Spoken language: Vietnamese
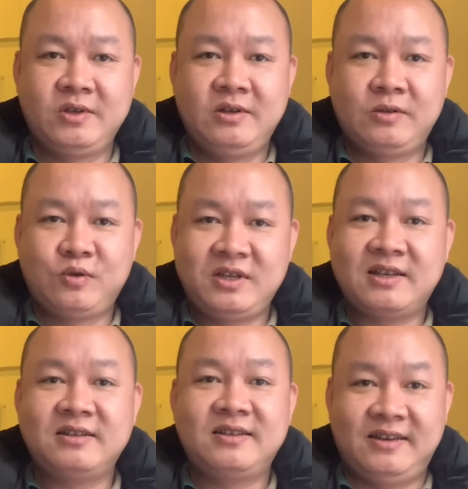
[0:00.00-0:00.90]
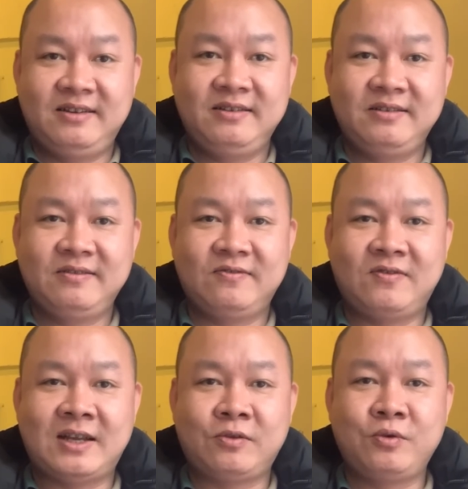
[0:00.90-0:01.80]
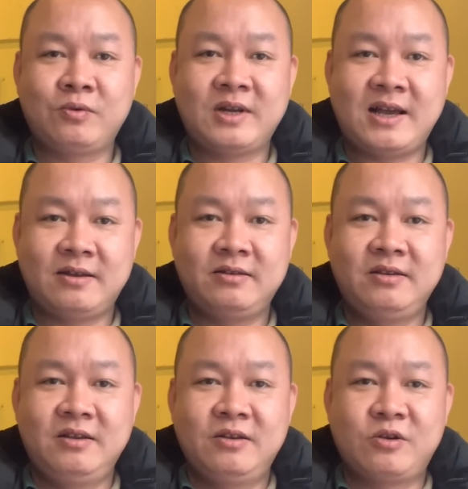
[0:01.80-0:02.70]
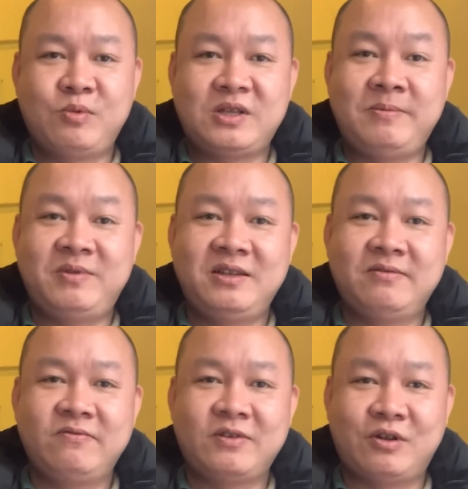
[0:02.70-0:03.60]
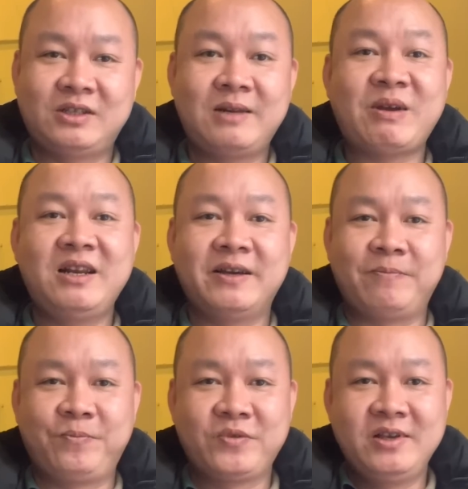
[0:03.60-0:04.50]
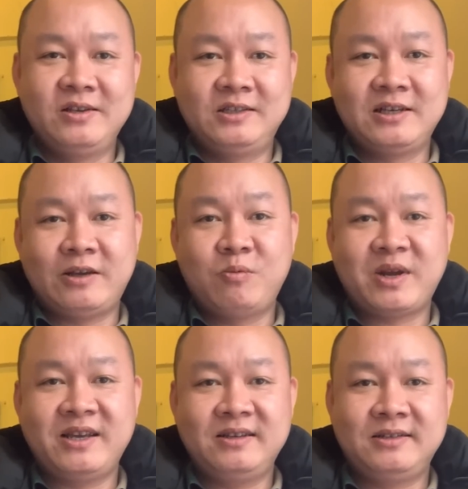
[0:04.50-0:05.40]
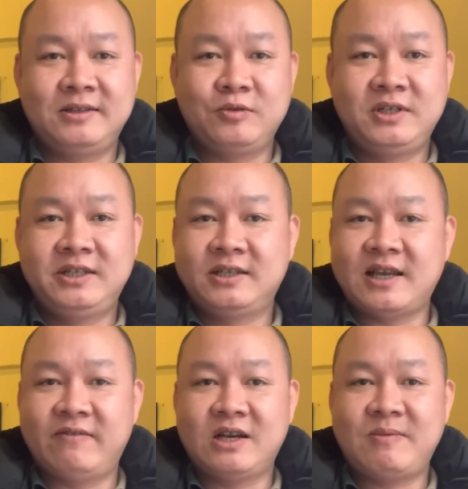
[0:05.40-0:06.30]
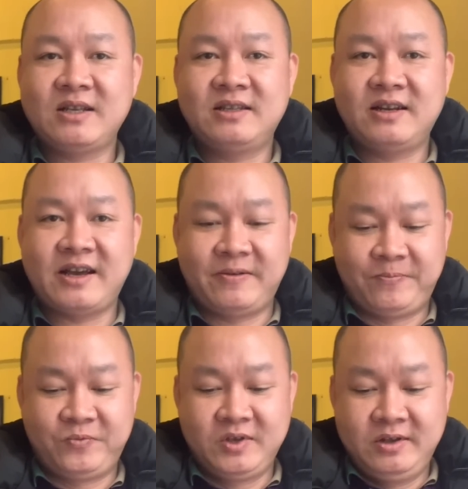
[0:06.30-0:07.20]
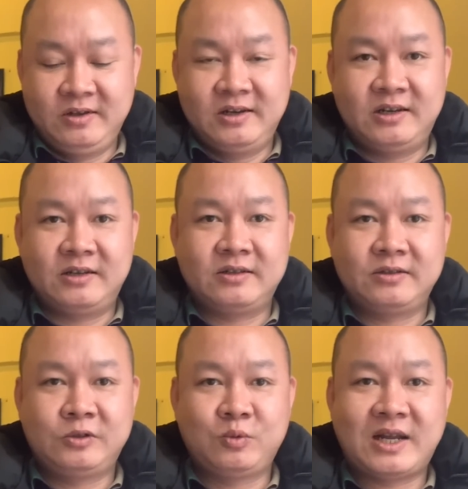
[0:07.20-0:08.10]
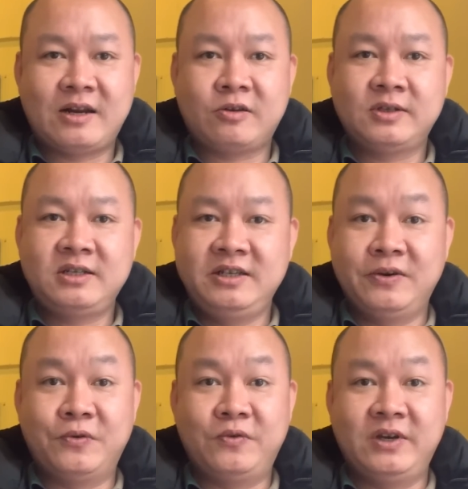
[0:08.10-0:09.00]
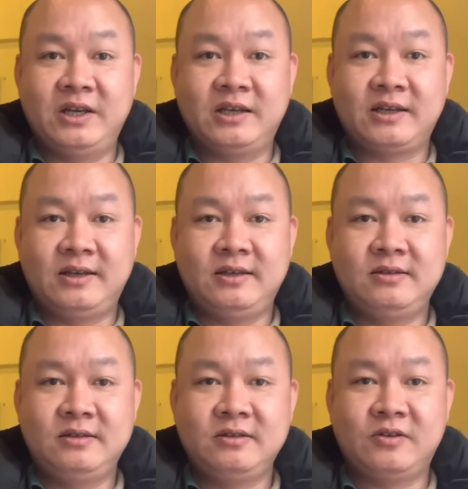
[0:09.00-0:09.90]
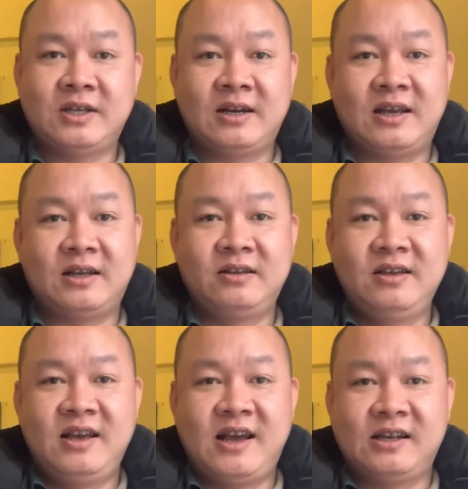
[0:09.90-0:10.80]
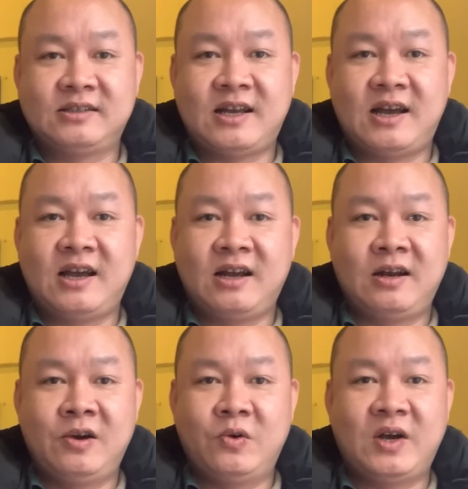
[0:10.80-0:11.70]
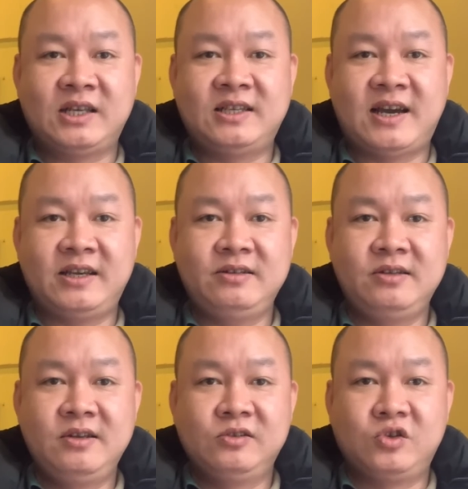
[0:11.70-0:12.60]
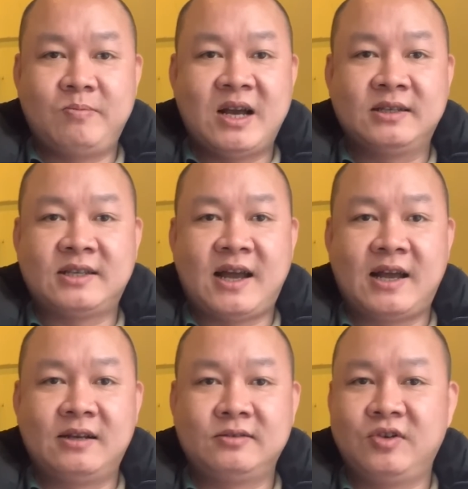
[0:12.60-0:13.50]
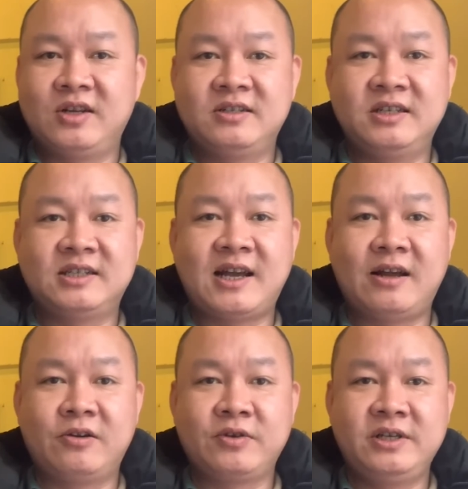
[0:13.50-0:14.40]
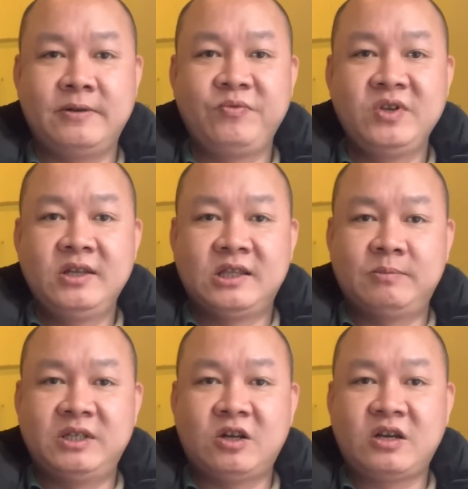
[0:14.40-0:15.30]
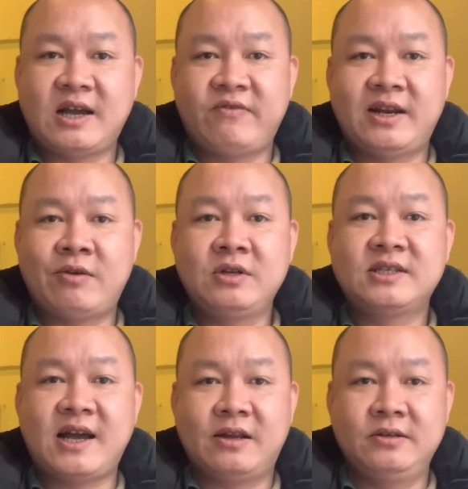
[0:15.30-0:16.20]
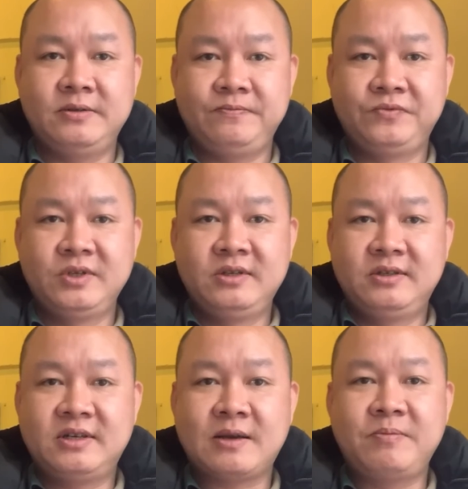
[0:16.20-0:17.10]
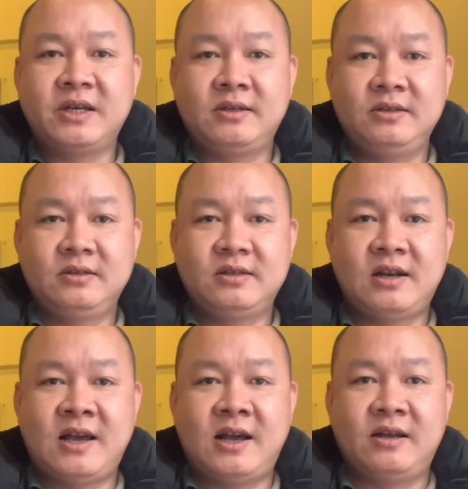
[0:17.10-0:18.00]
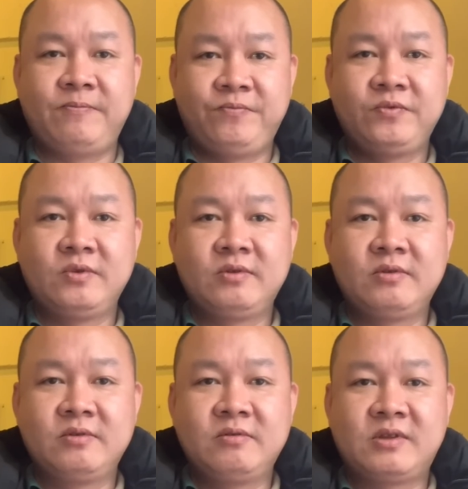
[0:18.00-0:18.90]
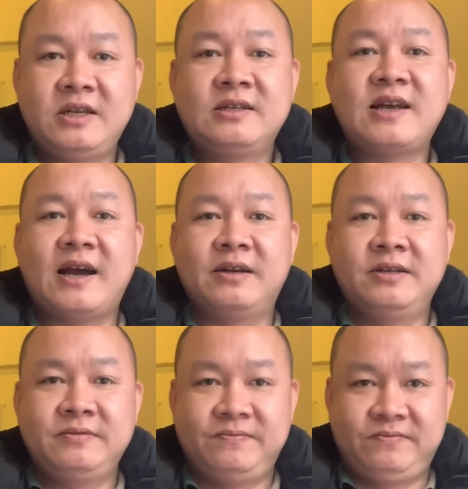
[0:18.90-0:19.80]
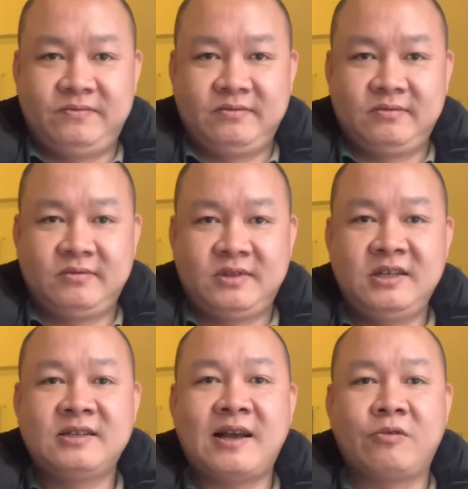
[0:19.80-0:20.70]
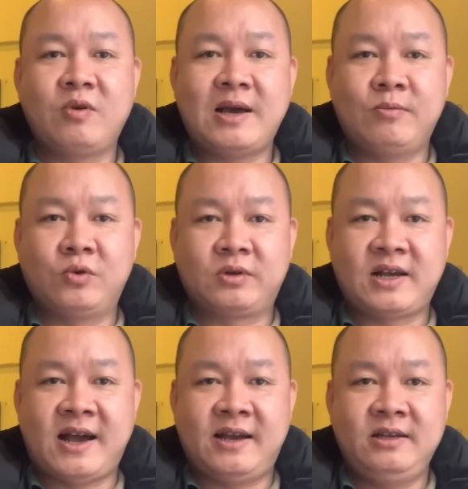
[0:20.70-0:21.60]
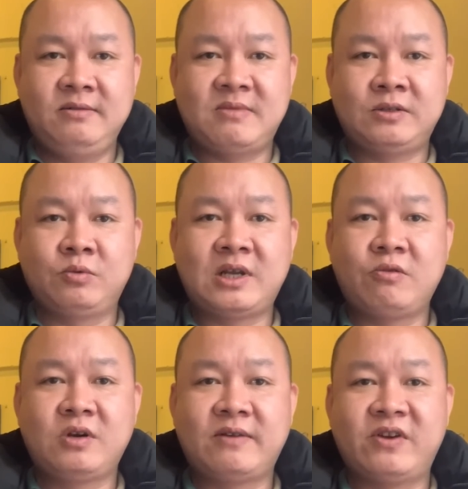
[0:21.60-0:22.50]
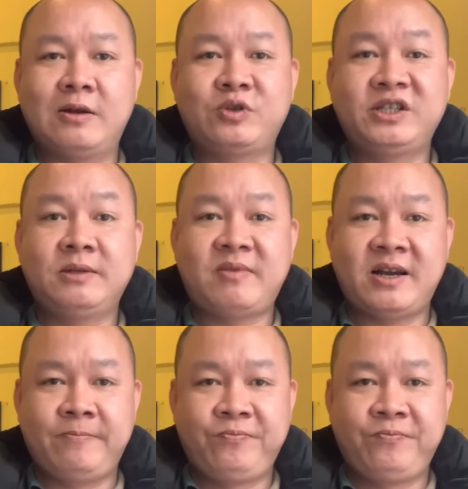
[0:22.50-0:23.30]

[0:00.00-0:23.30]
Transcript: Tôi tin là như thế. Và tôi cũng đang có một niềm tin nó rất mãnh liệt. Nhưng ngày hôm nay ấy, thì tôi xin chia sẻ với các bác như thế này. À, chúng ta đã nói rất nhiều về cái gọi rằng là hàng giả, hàng lậu, hàng nhái, rồi bằng giả, rồi là người giả nọ kia, thậm chí nói cả về đạo đức giả nữa. Nhưng đặc biệt ấy, là tin giả nữa. Tin giả cũng là một cái mà chúng ta cũng cần phải đấu tranh trên mạng.